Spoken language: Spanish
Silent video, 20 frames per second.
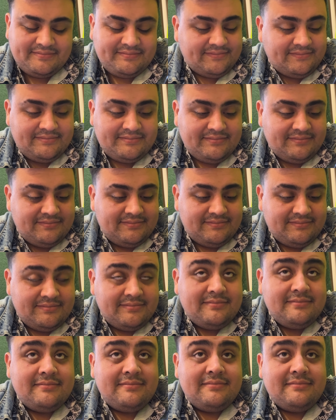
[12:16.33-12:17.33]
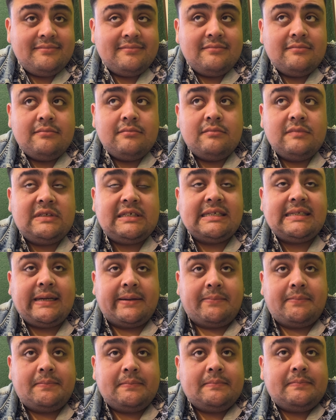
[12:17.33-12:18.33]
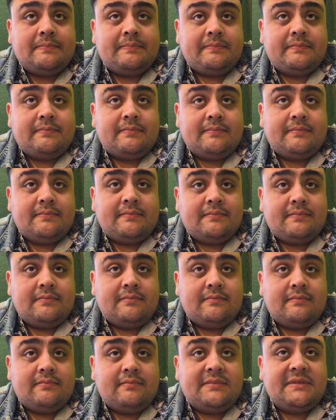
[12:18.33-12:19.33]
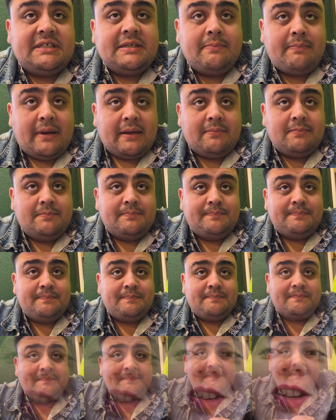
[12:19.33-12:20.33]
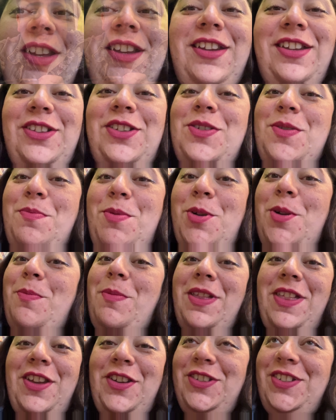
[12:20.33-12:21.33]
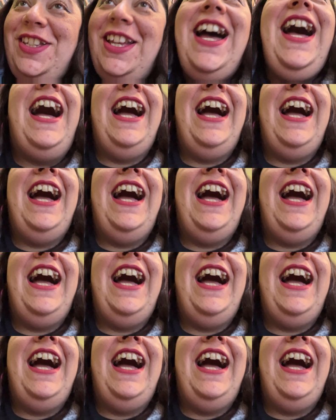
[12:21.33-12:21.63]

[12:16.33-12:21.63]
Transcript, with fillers: ¿Y qué es mi ensalada? César. Sin pan. Estoy, estoy un poco envidiosa.